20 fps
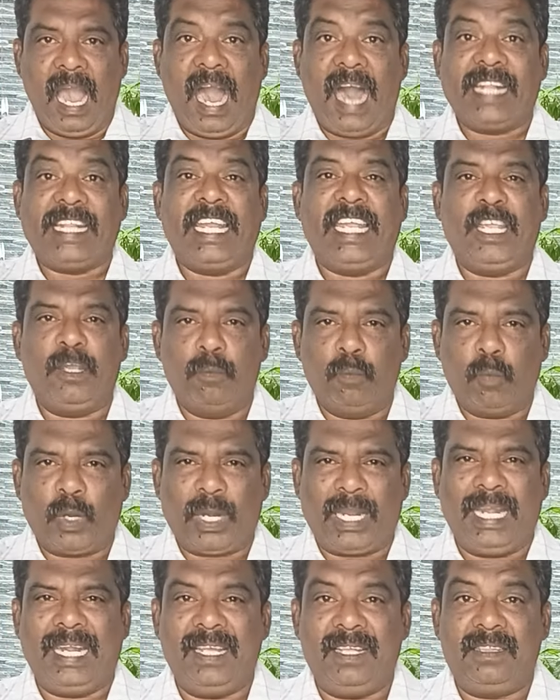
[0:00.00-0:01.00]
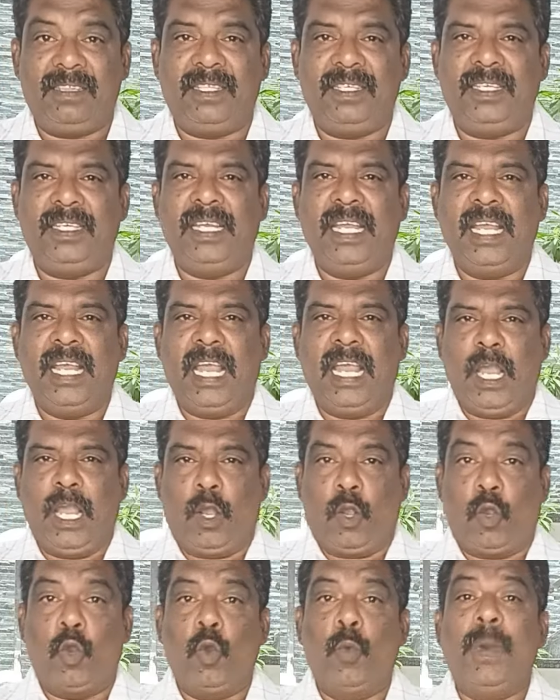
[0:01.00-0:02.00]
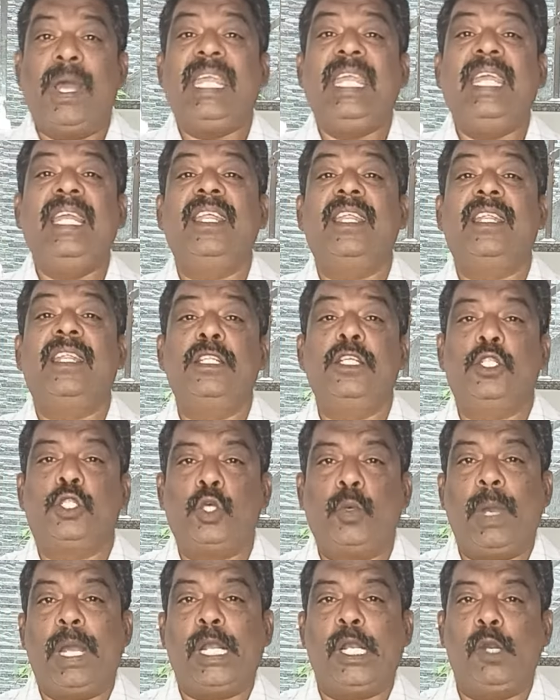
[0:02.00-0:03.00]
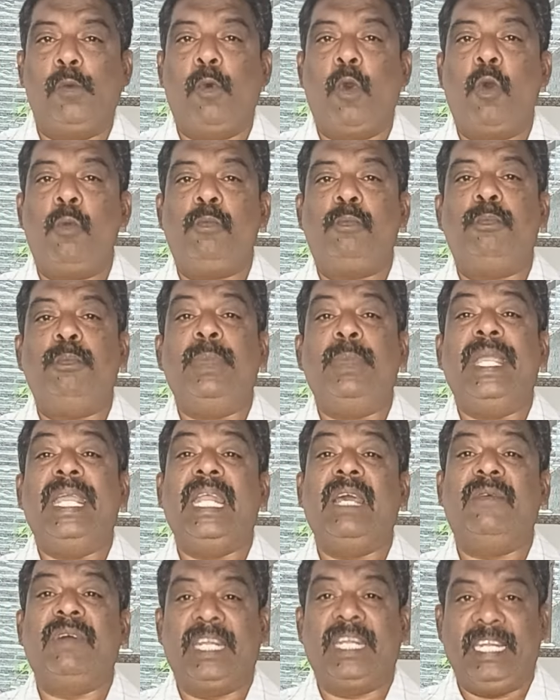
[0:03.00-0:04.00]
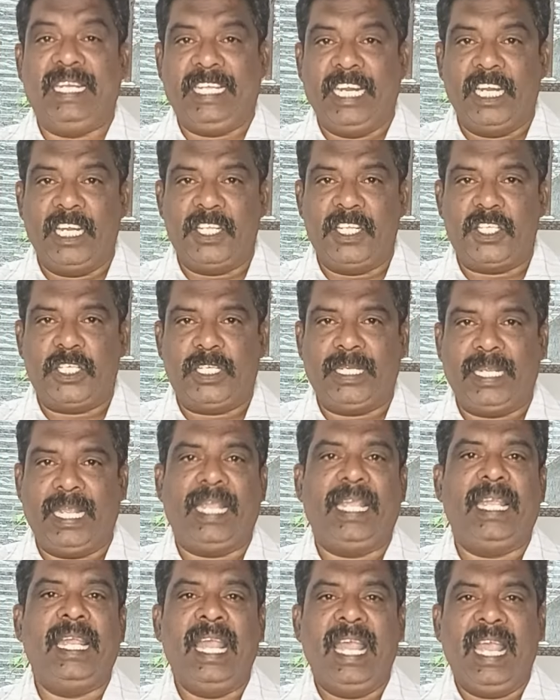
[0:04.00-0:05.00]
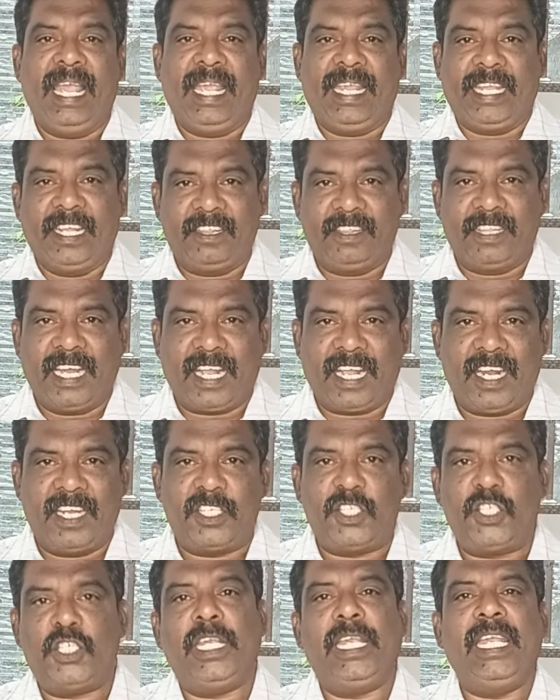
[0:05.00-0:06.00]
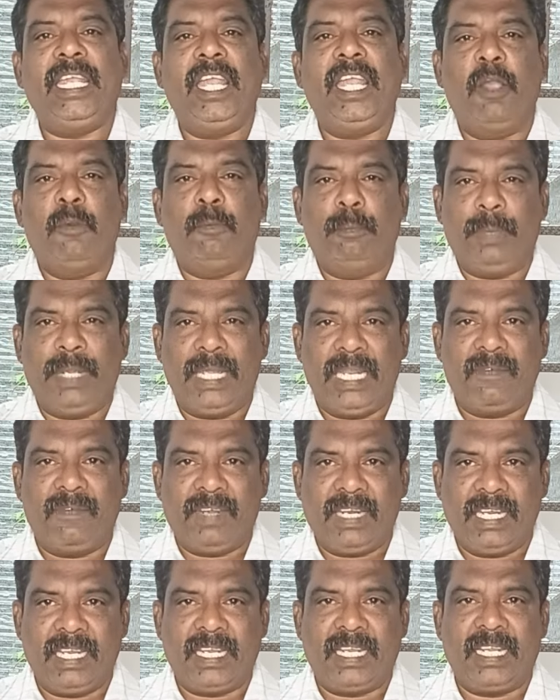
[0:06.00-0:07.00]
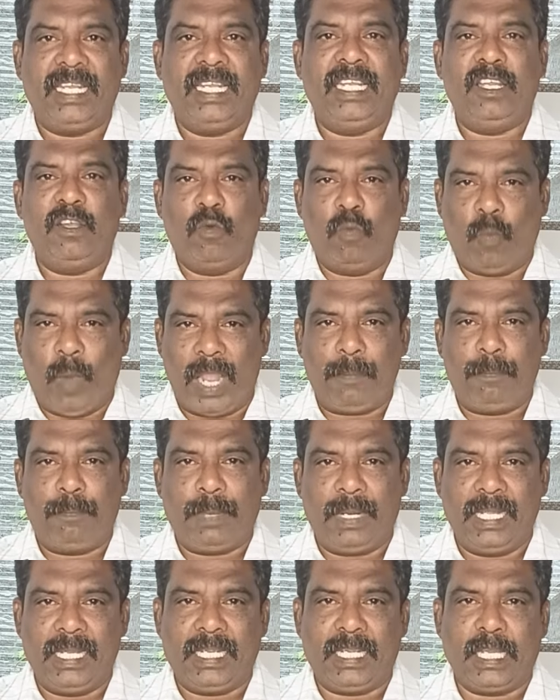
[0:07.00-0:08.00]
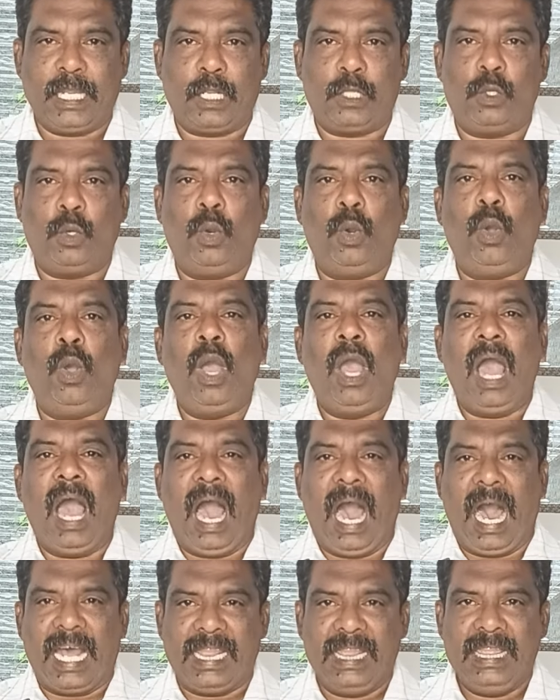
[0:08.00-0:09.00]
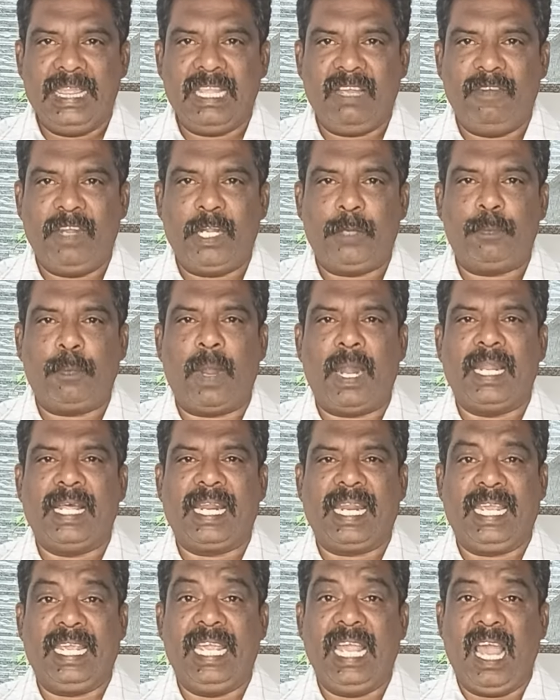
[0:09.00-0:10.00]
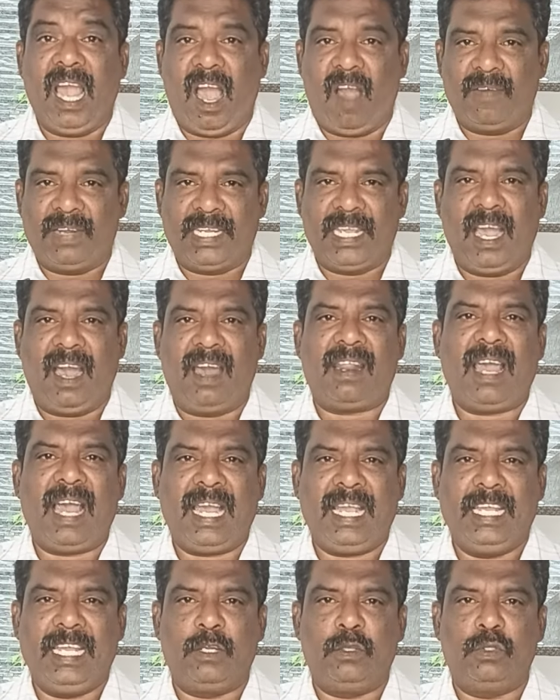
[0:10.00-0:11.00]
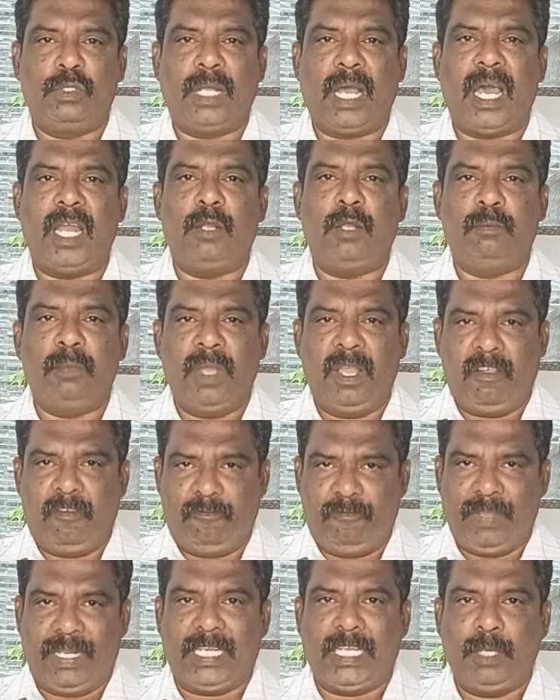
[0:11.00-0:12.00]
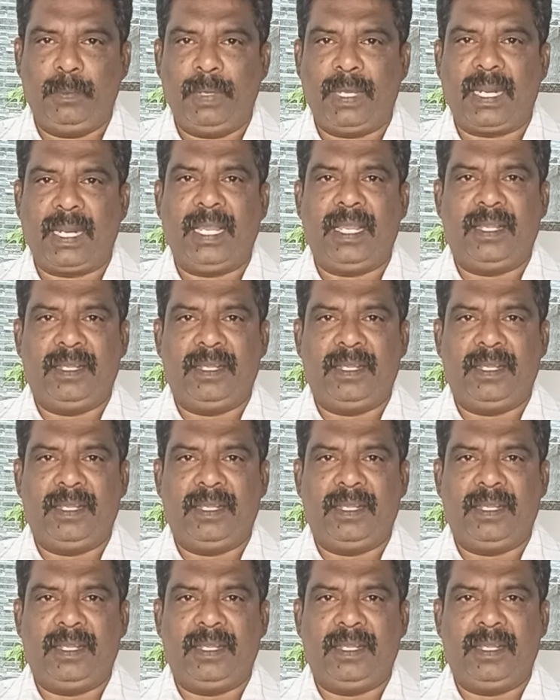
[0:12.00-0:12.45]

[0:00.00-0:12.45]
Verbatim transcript: அதை முறையடித்து குமரியிலிருந்து துவங்குவோம் மீனவனின் எழுச்சியை எந்த கட்சி மீனவனுக்கு வாய்ப்பளிக்கிறதோ அந்த வேட்பாளரை அவர் யாராக இருந்தாலும் வெற்றி பெற